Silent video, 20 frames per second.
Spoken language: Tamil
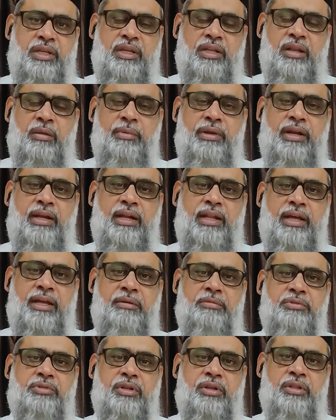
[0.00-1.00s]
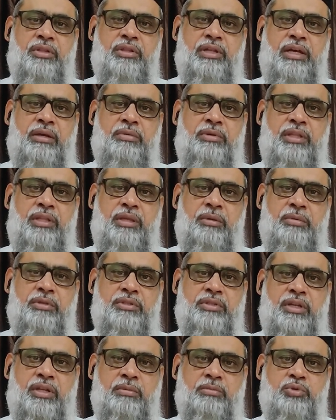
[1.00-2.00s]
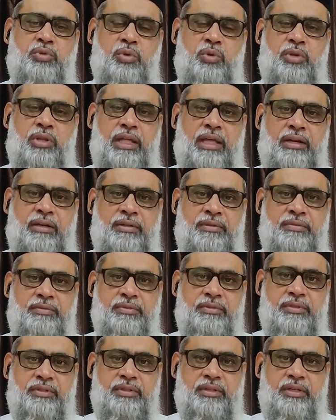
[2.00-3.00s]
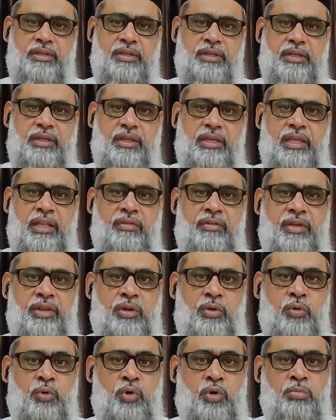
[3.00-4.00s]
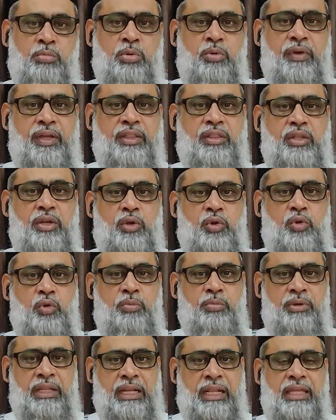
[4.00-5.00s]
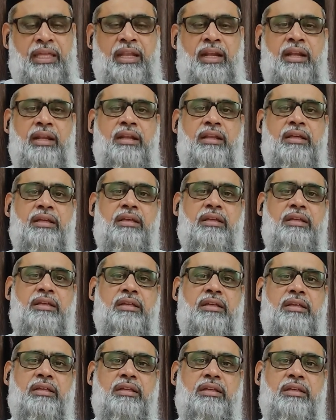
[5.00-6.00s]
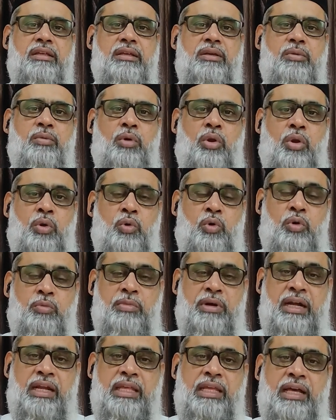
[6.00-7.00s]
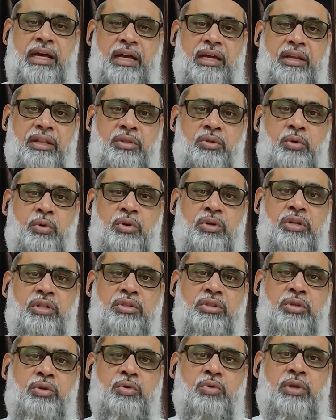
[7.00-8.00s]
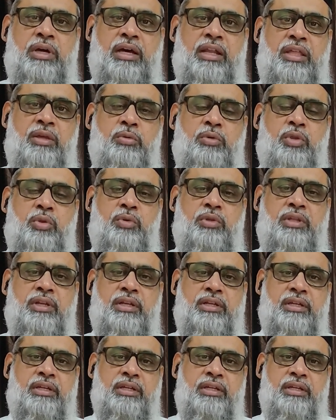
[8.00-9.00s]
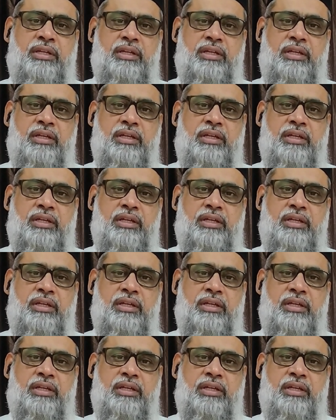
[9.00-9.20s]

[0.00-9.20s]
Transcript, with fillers: என்று நபிகள் நாயகம் சல்லாஹ் அலி வசல்லம் சொல்கிறார்கள் எனவே நோன்பு வைத்திருக்கும் நிலையில் ஒரு நோன்பாளியாக இருந்து கொண்டு திருக்குறானை ஓதுவதற்கு